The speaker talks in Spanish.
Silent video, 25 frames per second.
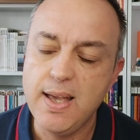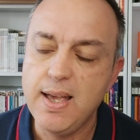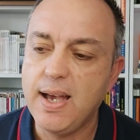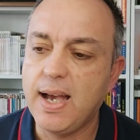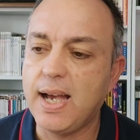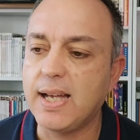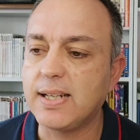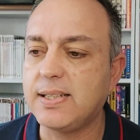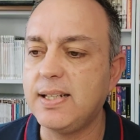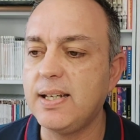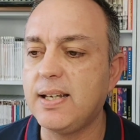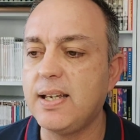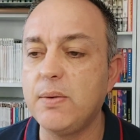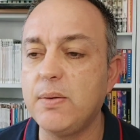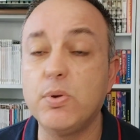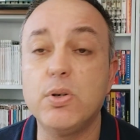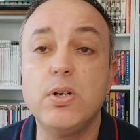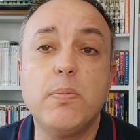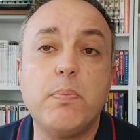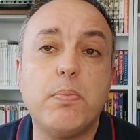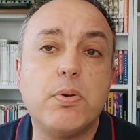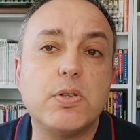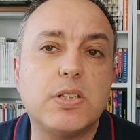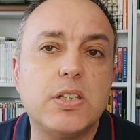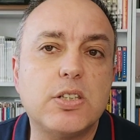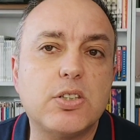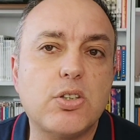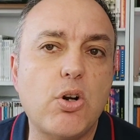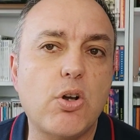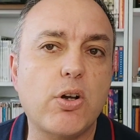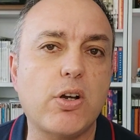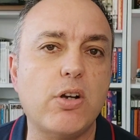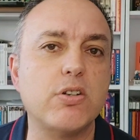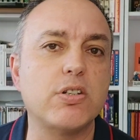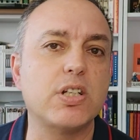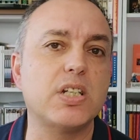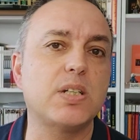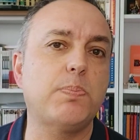así que bueno, pues eso es lo
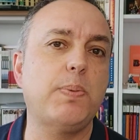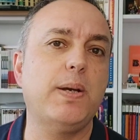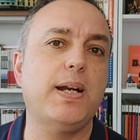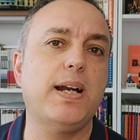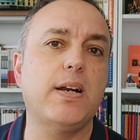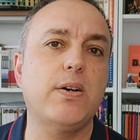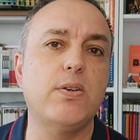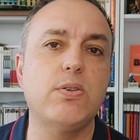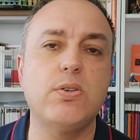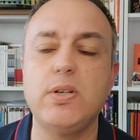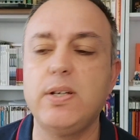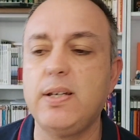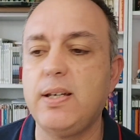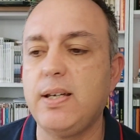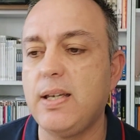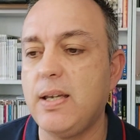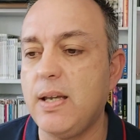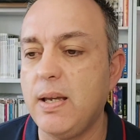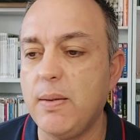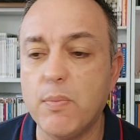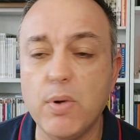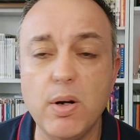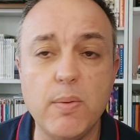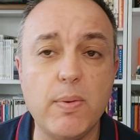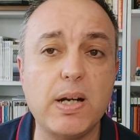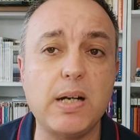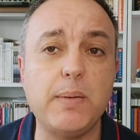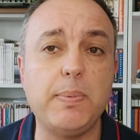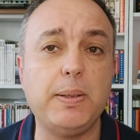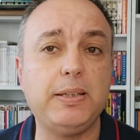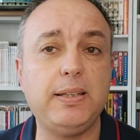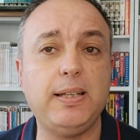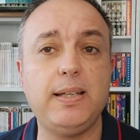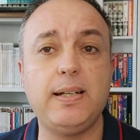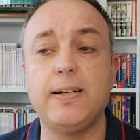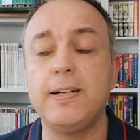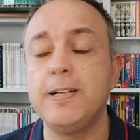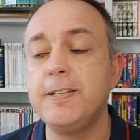que nos espera, ¿no? Eh, vuelvo a
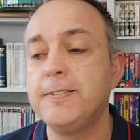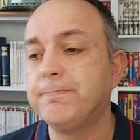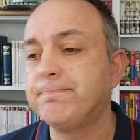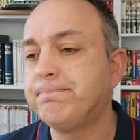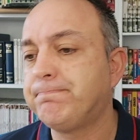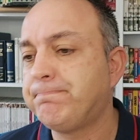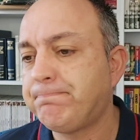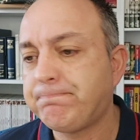repetir,